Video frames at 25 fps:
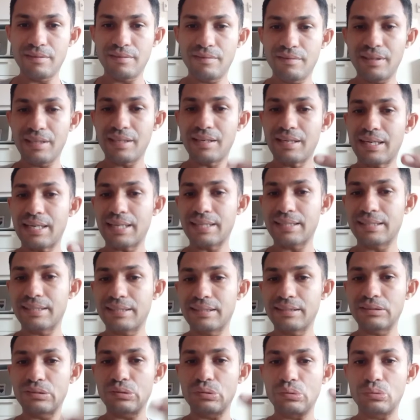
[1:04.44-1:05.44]
de virar
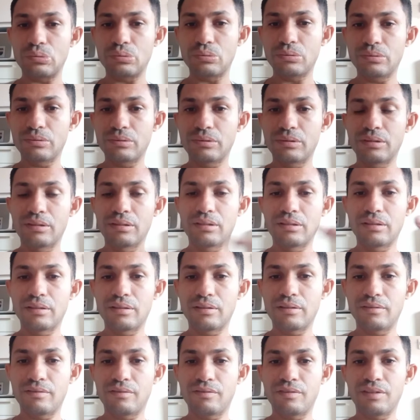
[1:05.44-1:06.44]
canto,
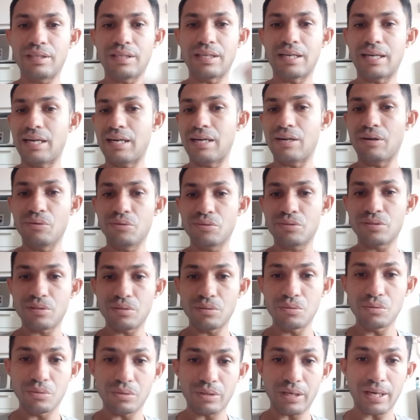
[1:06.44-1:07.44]
virar ou
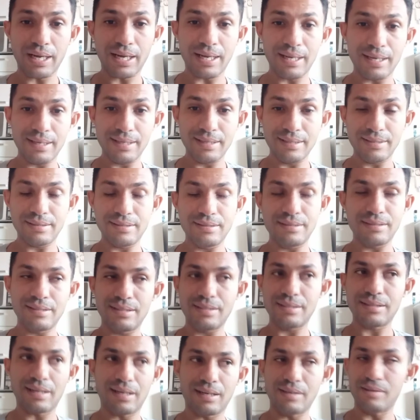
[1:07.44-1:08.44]
segurar esses
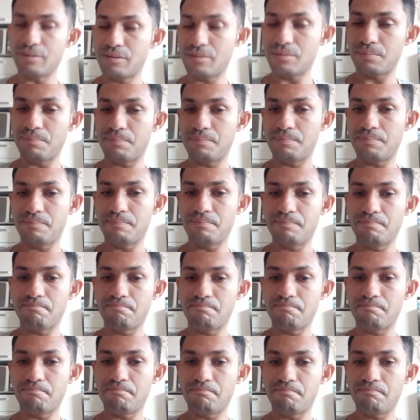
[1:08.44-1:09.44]
estalos
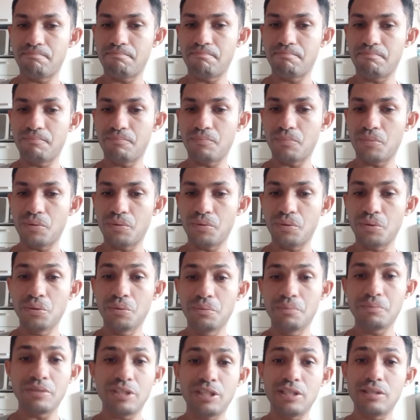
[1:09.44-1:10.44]

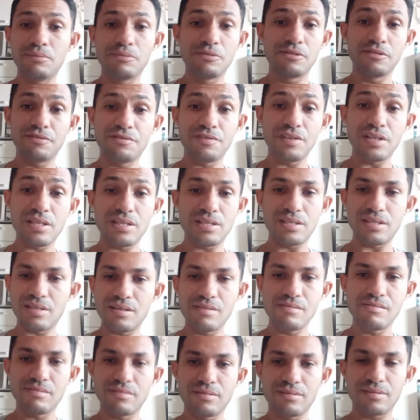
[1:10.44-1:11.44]
no mínimo 20
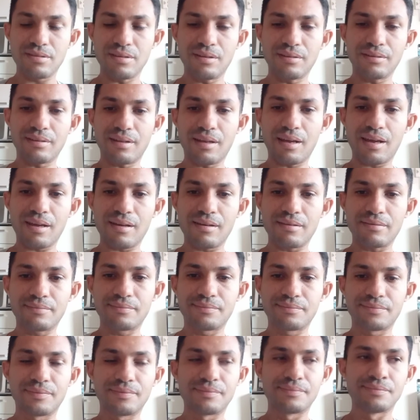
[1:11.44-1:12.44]
segundos, não tem.
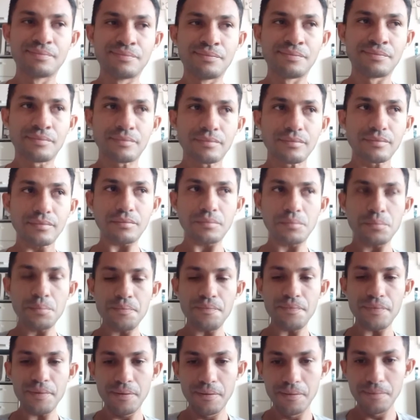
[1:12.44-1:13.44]

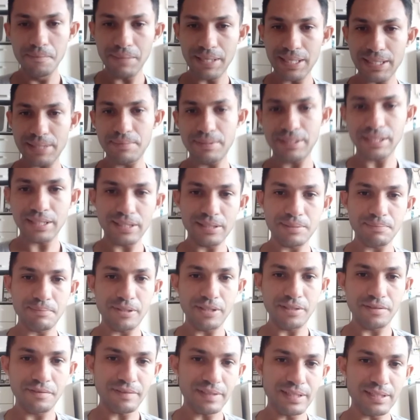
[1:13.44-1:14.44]
O máximo que elas
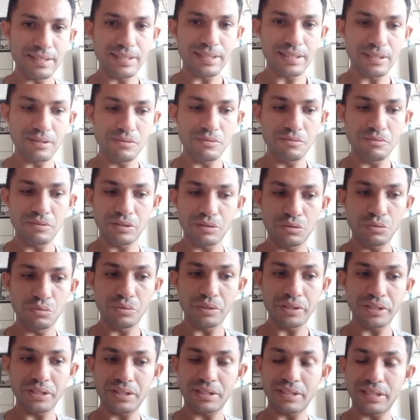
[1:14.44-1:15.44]
pode fazer é uma,
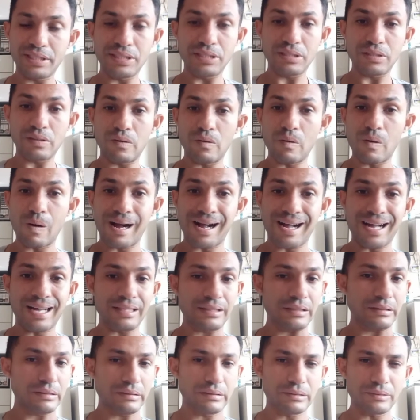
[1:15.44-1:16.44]
duas, três,
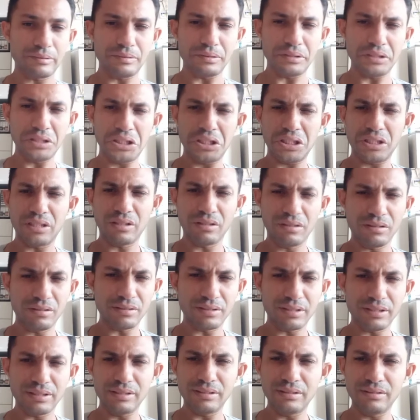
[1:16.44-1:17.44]
quatro,
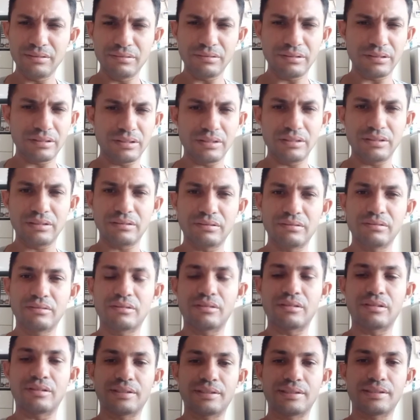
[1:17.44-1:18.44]
estourando cinco
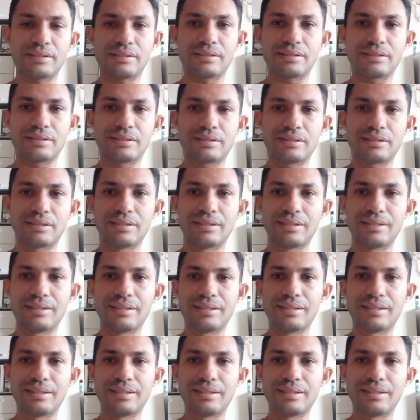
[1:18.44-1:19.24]
notas.